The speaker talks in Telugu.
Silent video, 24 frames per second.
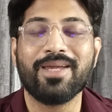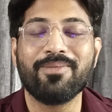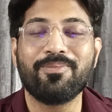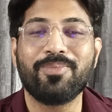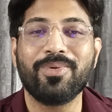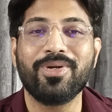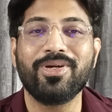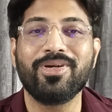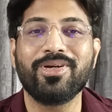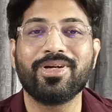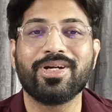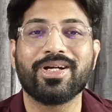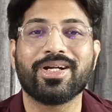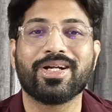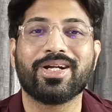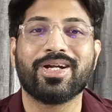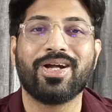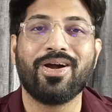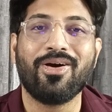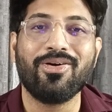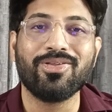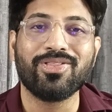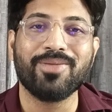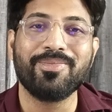ఇప్పుడు
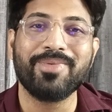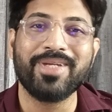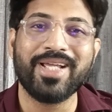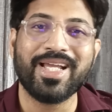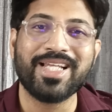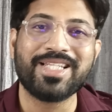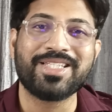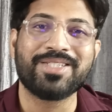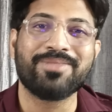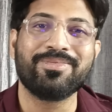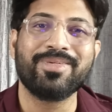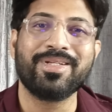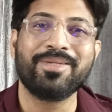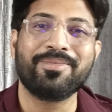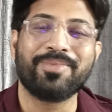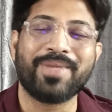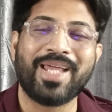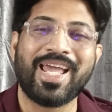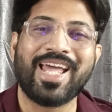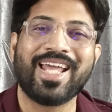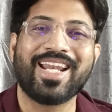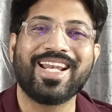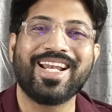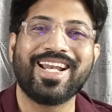గౌతమ్ని యష్మిని
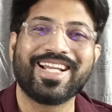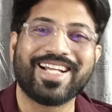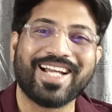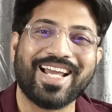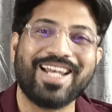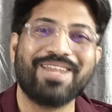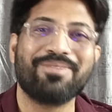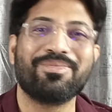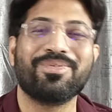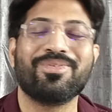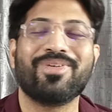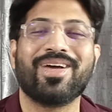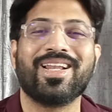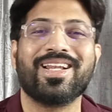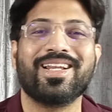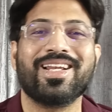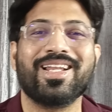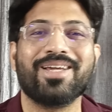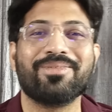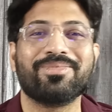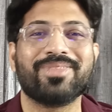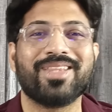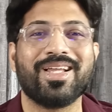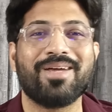ప్రేరణని కలిపి వాళ్ళు
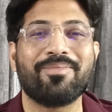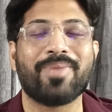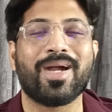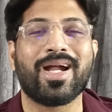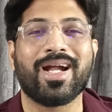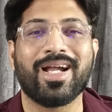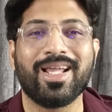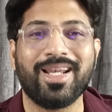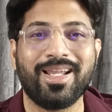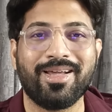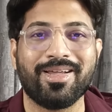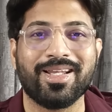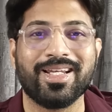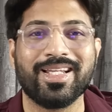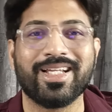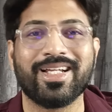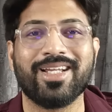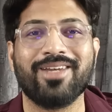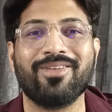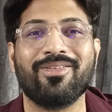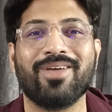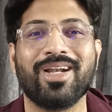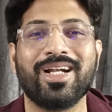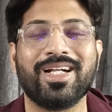లేపుతా పక్కన
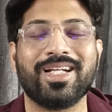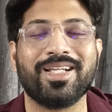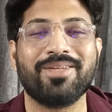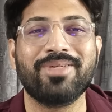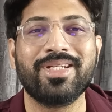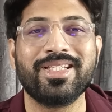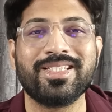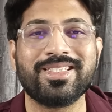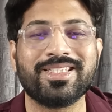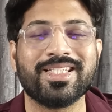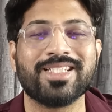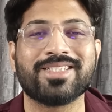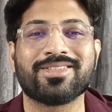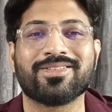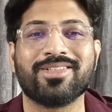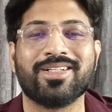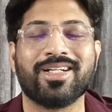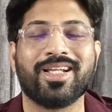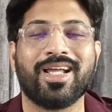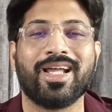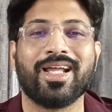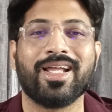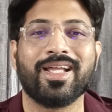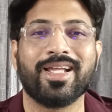నిఖిల్ వాళ్ళ టీంని
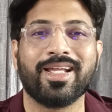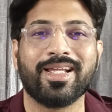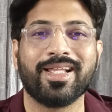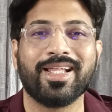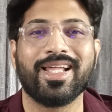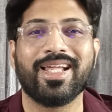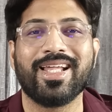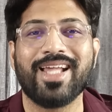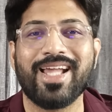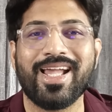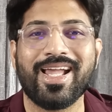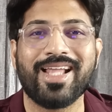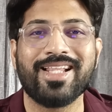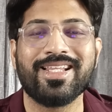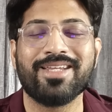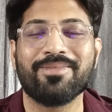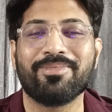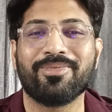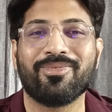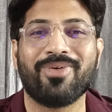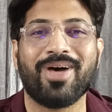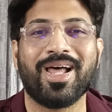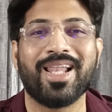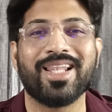ఇచ్చేసుకుంటా ఏ ఏ అని
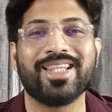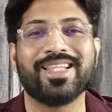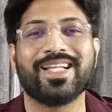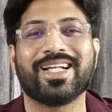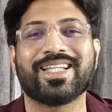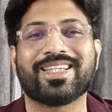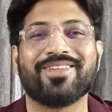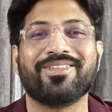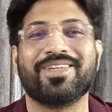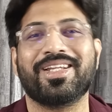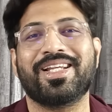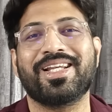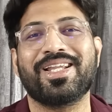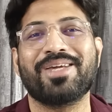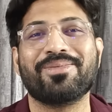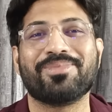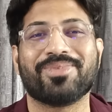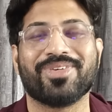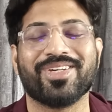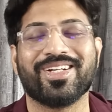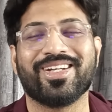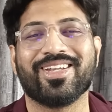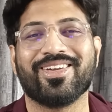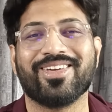చెప్పి వాళ్ళని తిడతా వీళ్ళు
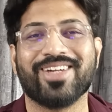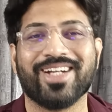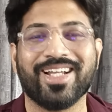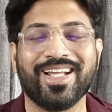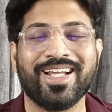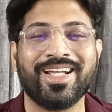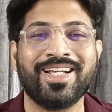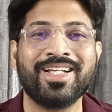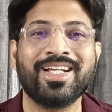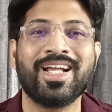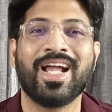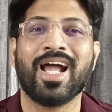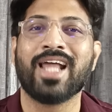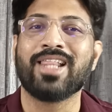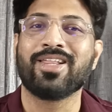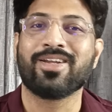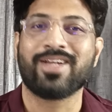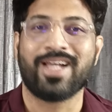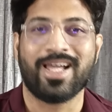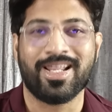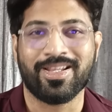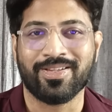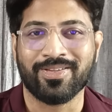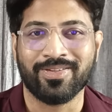లేపుకుంటా ఉంటే
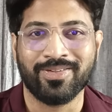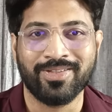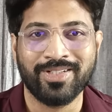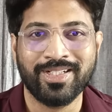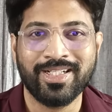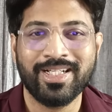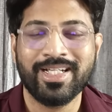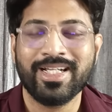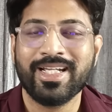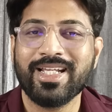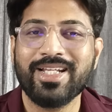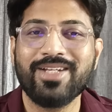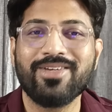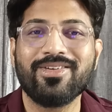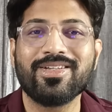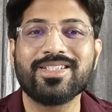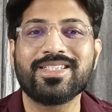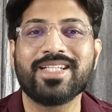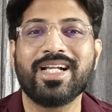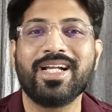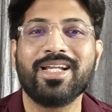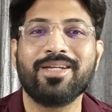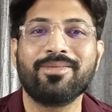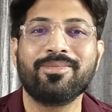అదొక ఆనందం ఇంకో
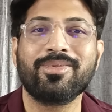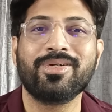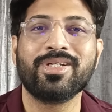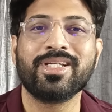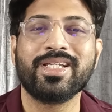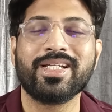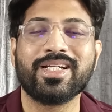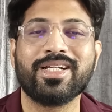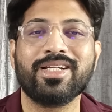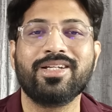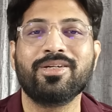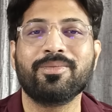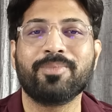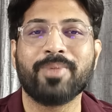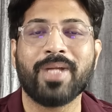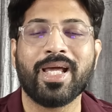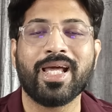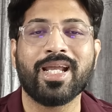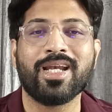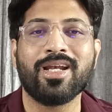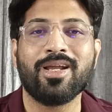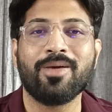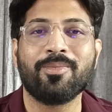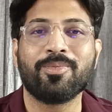సైడ్ ఏమో నిఖిల్
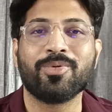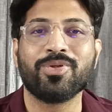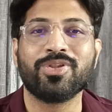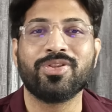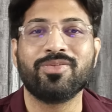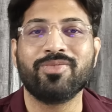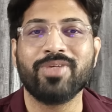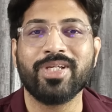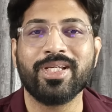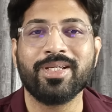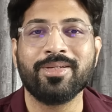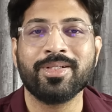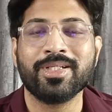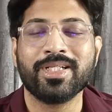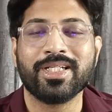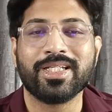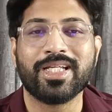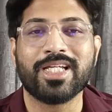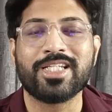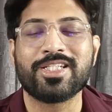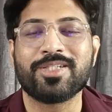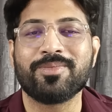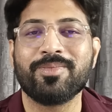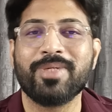ప్రేరణ పృథ్వీ
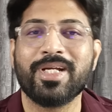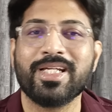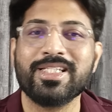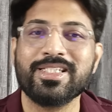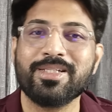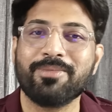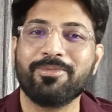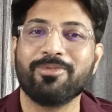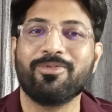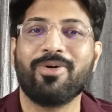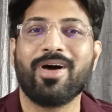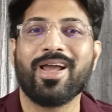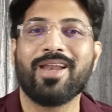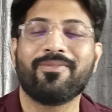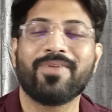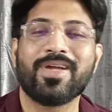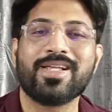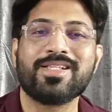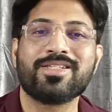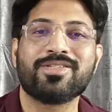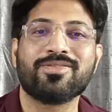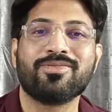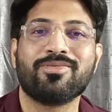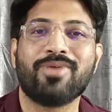యష్మి అని చెప్పి వాళ్ళ
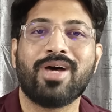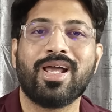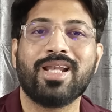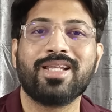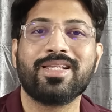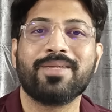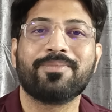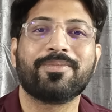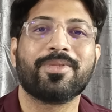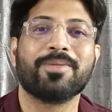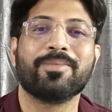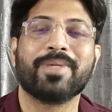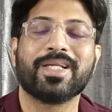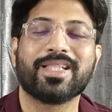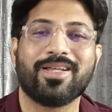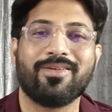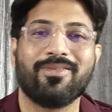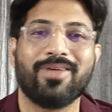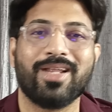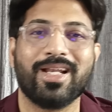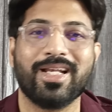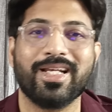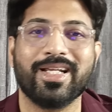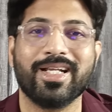ఫ్యాన్స్ వాళ్ళు చెప్తే మిగతా
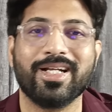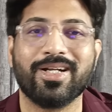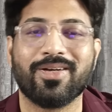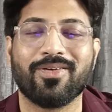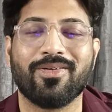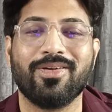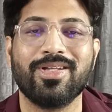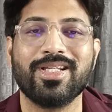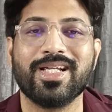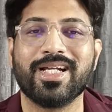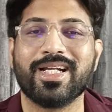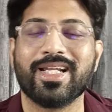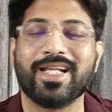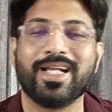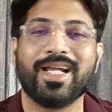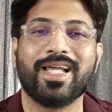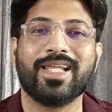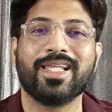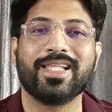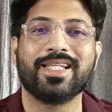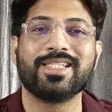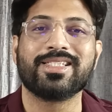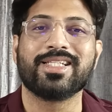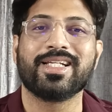వాళ్ళని ట్రోల్ చేయటం
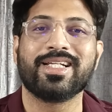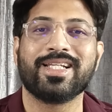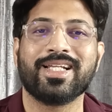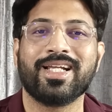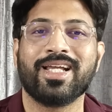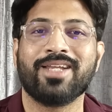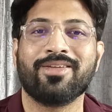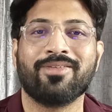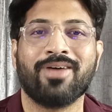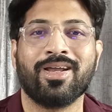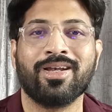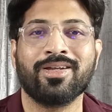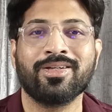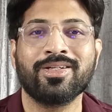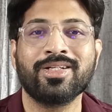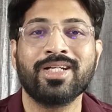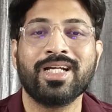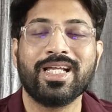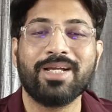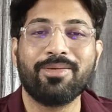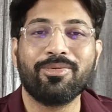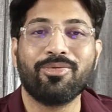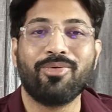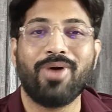కానీ ఏదైనా చేయటం కానీ వాళ్ళు
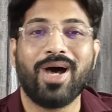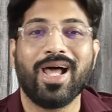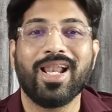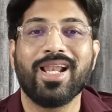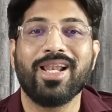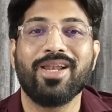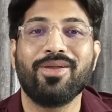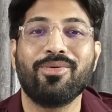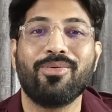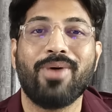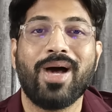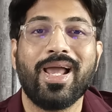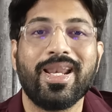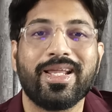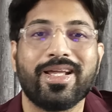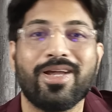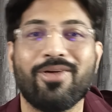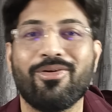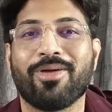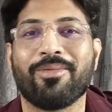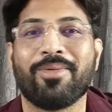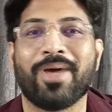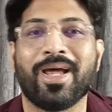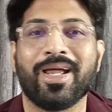ఇప్పుడు వాళ్ళలో
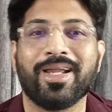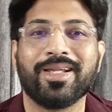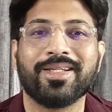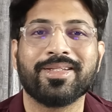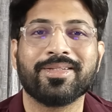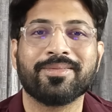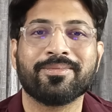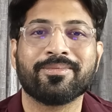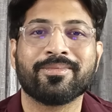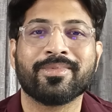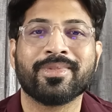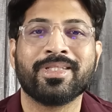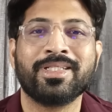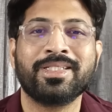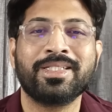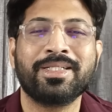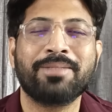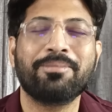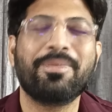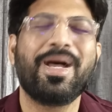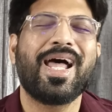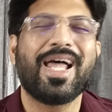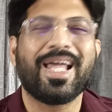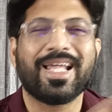వాళ్ళకే గొడవ
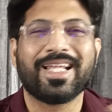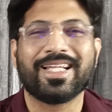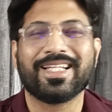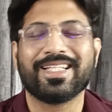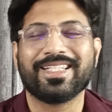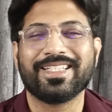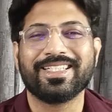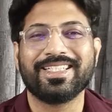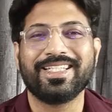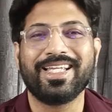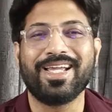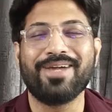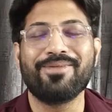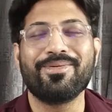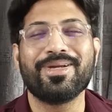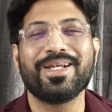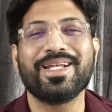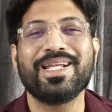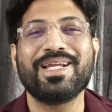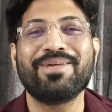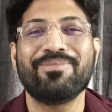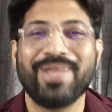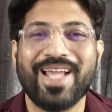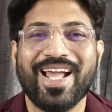బా
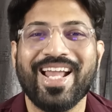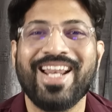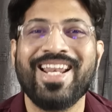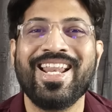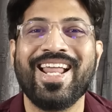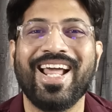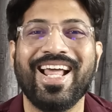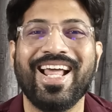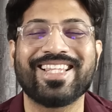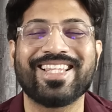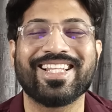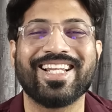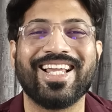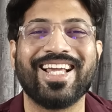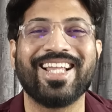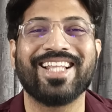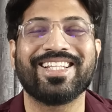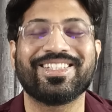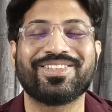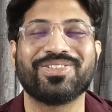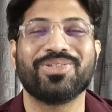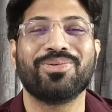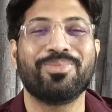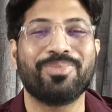ఏమన్నా ప్లాన్
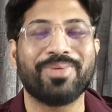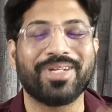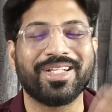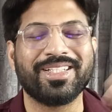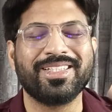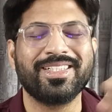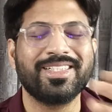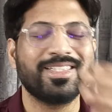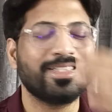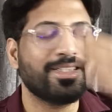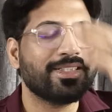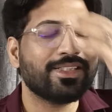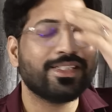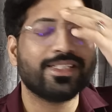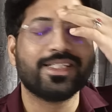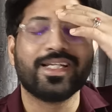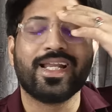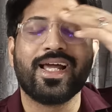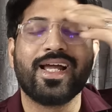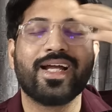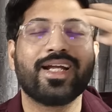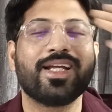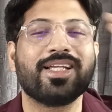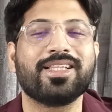అసలు సూపర్
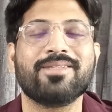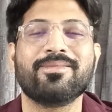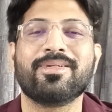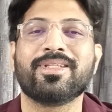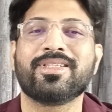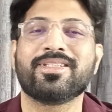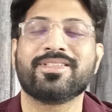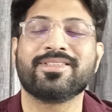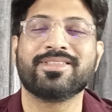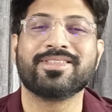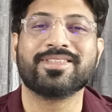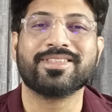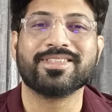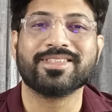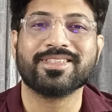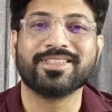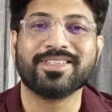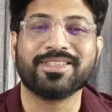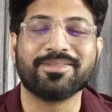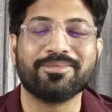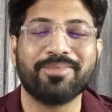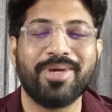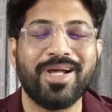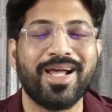నాకైతే మాత్రం
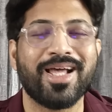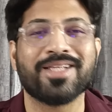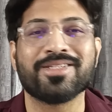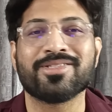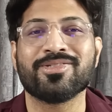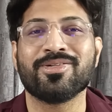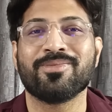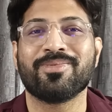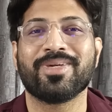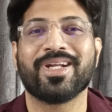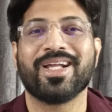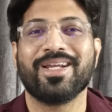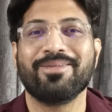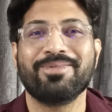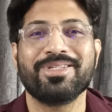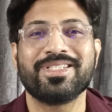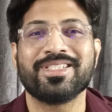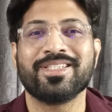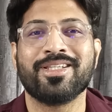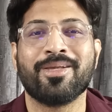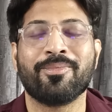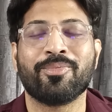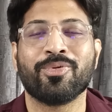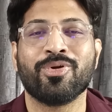బా సూపర్
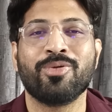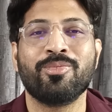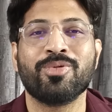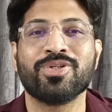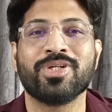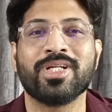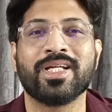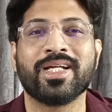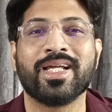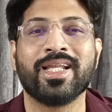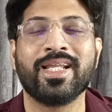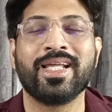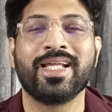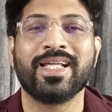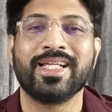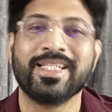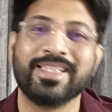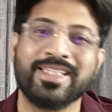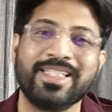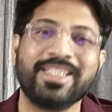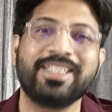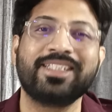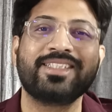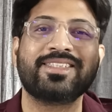కనిపించింది ఆ ప్రోమో చూడగానే
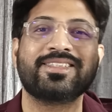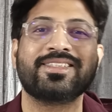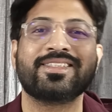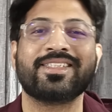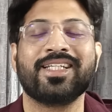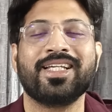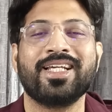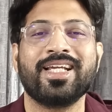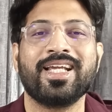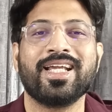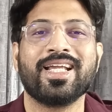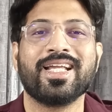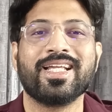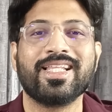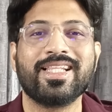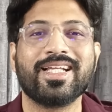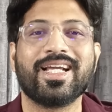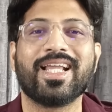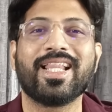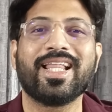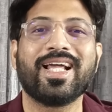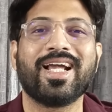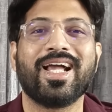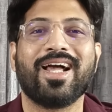ఇది ఇది
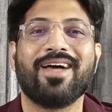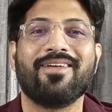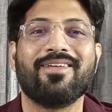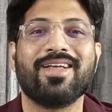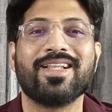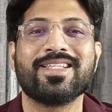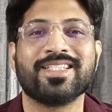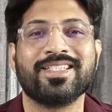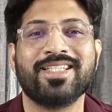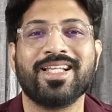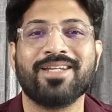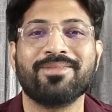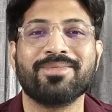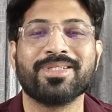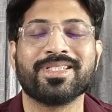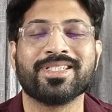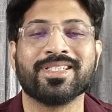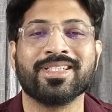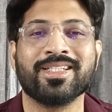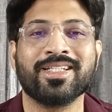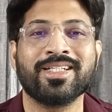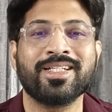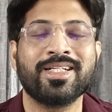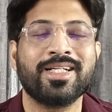కదా కావాల్సింది
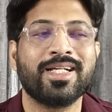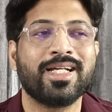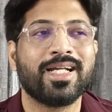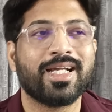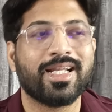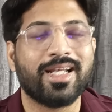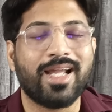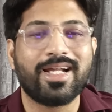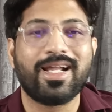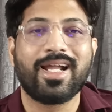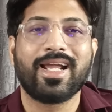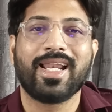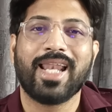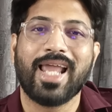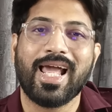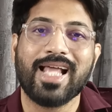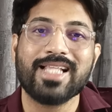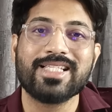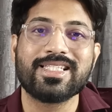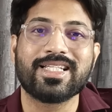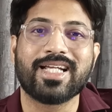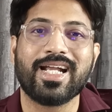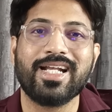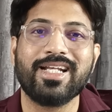అనిపించింది నాకు
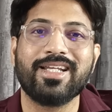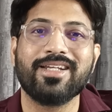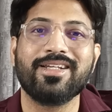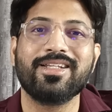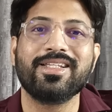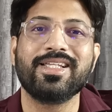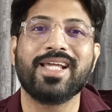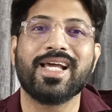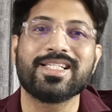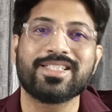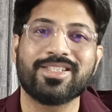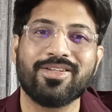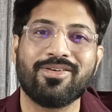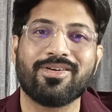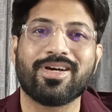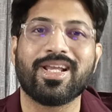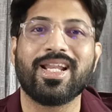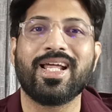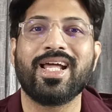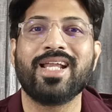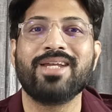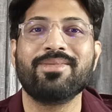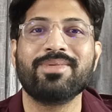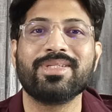క్లాన్స్ కంటిన్యూ చేస్తా
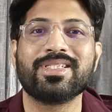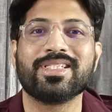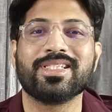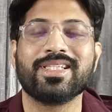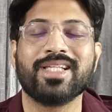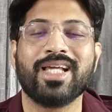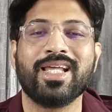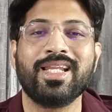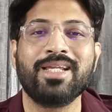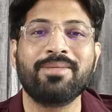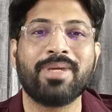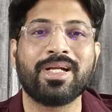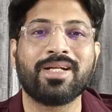ఒకలా అనిపించింది కానీ